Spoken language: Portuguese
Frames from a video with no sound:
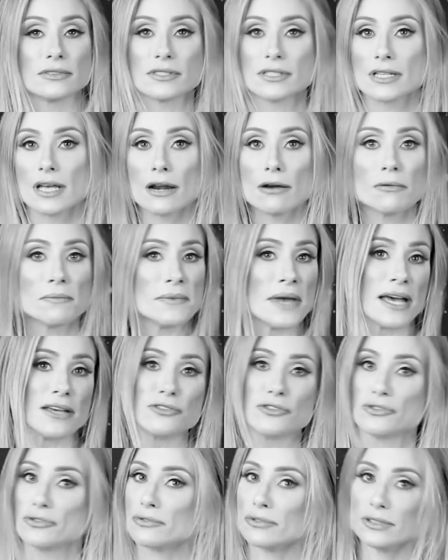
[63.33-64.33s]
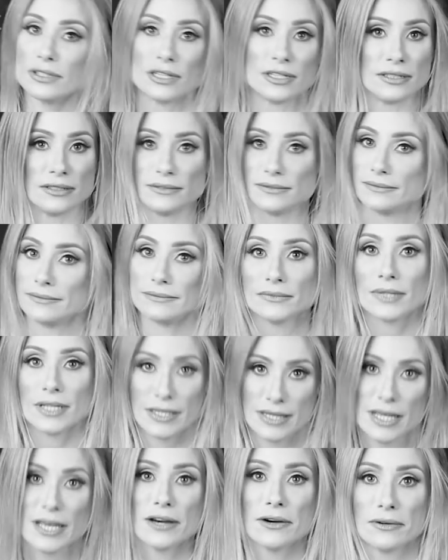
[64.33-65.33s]
você não me ajuda,
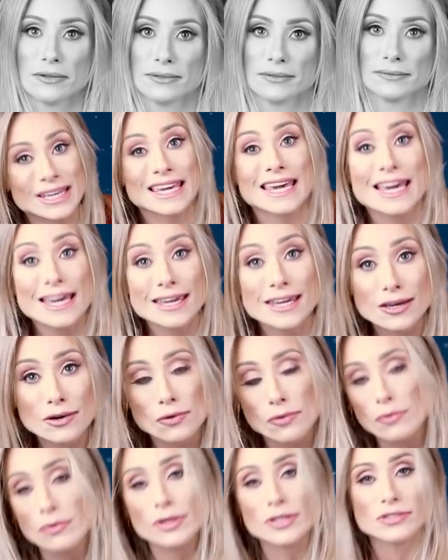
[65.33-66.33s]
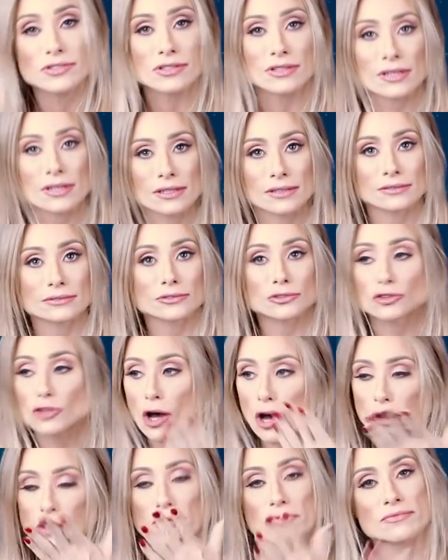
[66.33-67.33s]
entendeu? O que que custa?
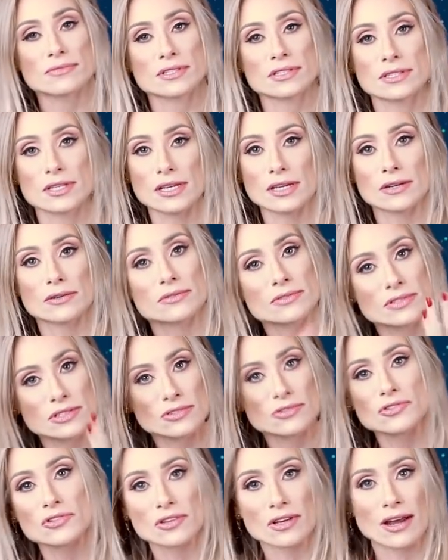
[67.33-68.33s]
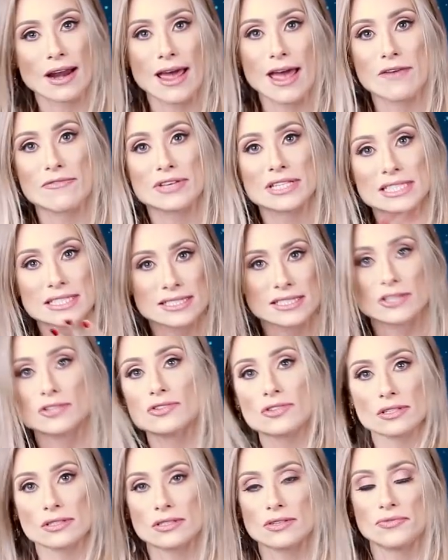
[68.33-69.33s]
Toca um sino, se inscreve,
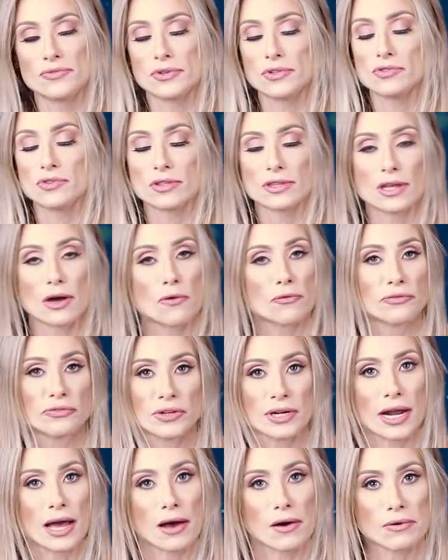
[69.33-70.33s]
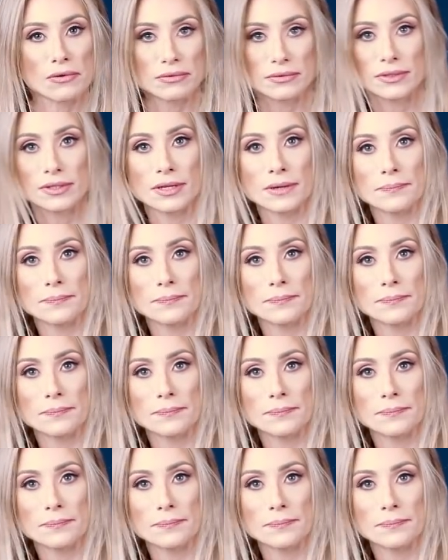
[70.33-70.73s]
assiste esse vídeo até o final.